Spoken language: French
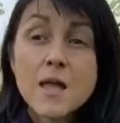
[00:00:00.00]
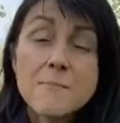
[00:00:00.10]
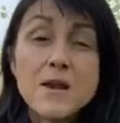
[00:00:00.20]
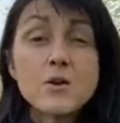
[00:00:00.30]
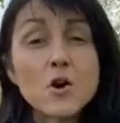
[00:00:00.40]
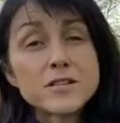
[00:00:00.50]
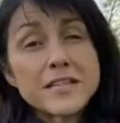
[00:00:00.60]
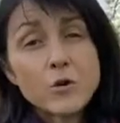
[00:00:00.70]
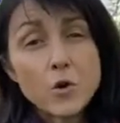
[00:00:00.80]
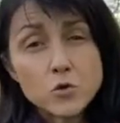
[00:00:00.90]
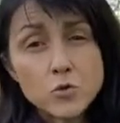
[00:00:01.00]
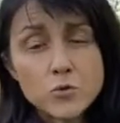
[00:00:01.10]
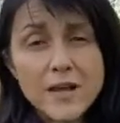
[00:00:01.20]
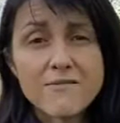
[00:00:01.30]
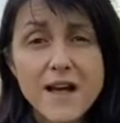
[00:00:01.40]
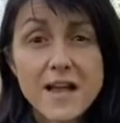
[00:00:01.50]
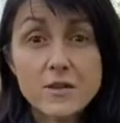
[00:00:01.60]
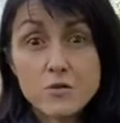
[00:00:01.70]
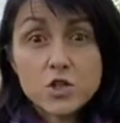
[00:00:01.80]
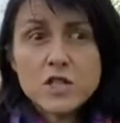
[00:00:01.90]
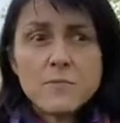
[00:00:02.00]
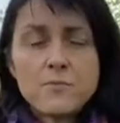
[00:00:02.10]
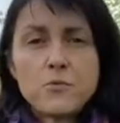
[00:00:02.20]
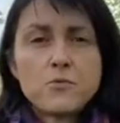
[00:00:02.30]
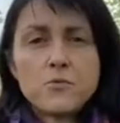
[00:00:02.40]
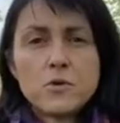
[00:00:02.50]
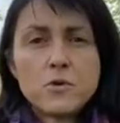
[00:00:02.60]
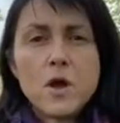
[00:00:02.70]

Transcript: eh ben, lorsqu'il retourne au travail, le chien peut